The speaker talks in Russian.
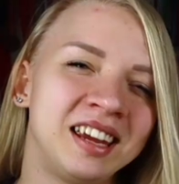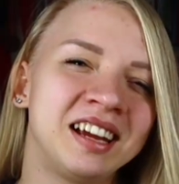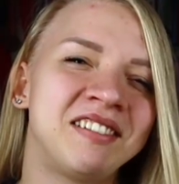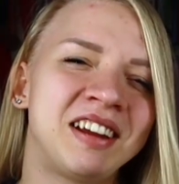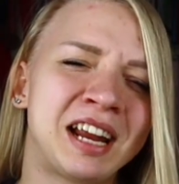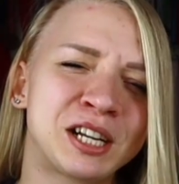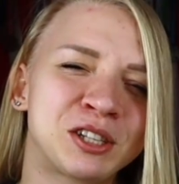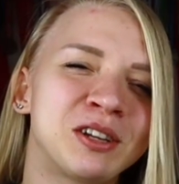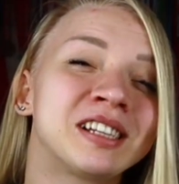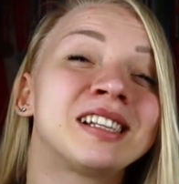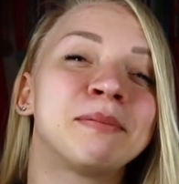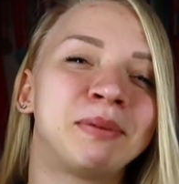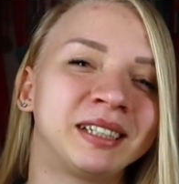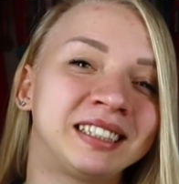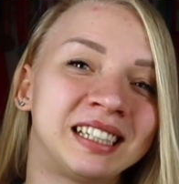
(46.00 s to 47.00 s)
И говорят, что
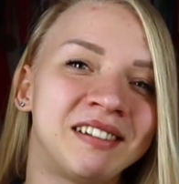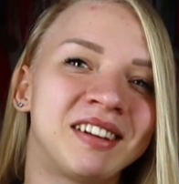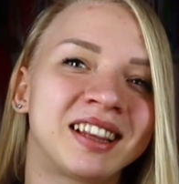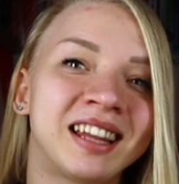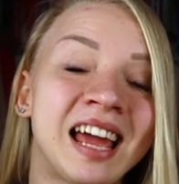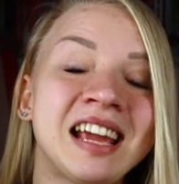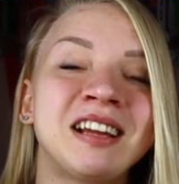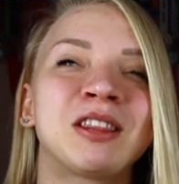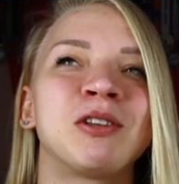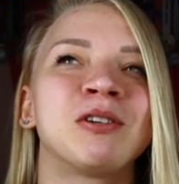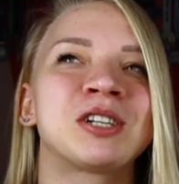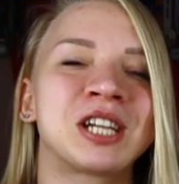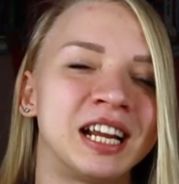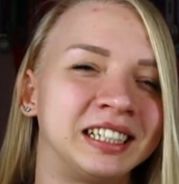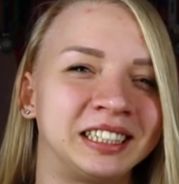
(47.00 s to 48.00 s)
если поставить лайк,
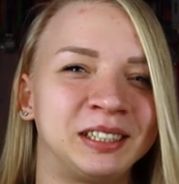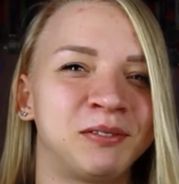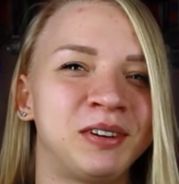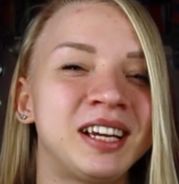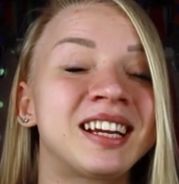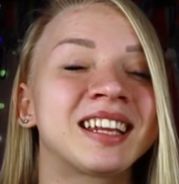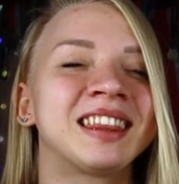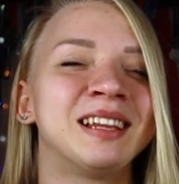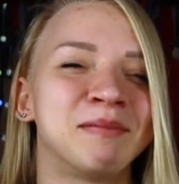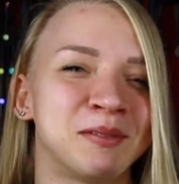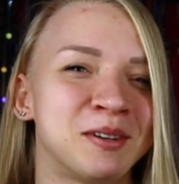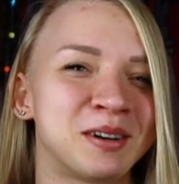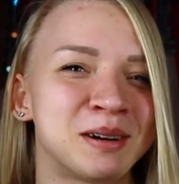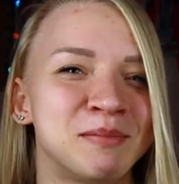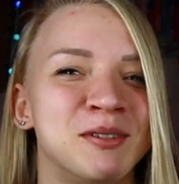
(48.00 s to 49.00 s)
то шансов выиграть
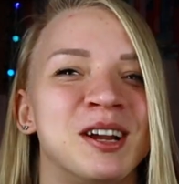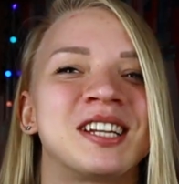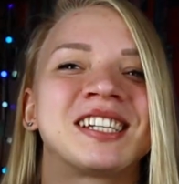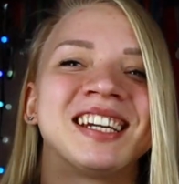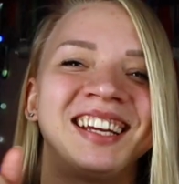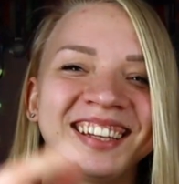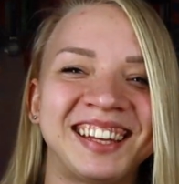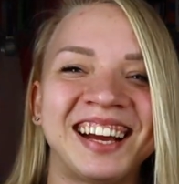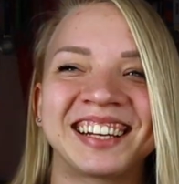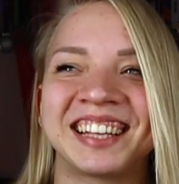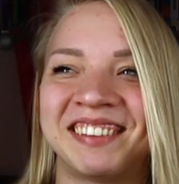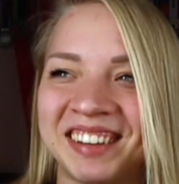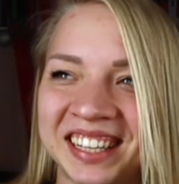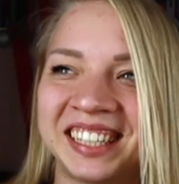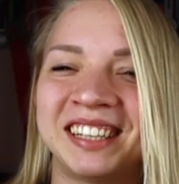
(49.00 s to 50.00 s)
намного больше. Итак,
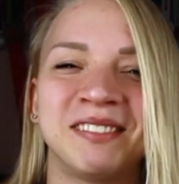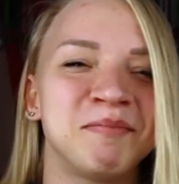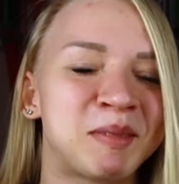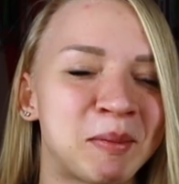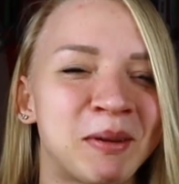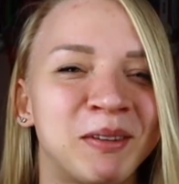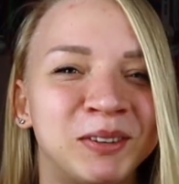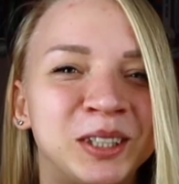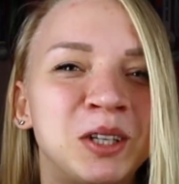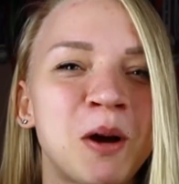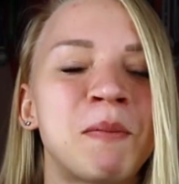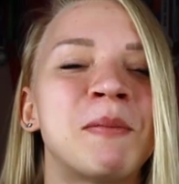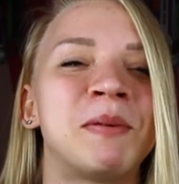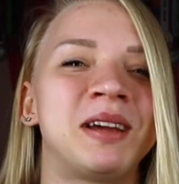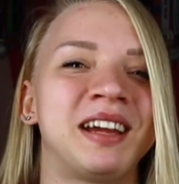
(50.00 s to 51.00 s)
давайте я вам теперь все
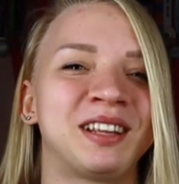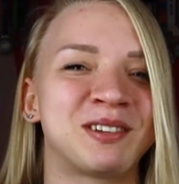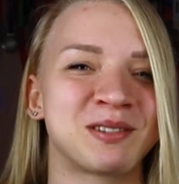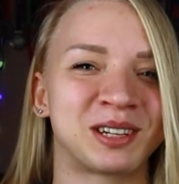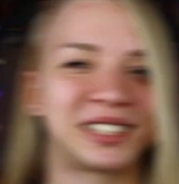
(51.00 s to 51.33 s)
по порядку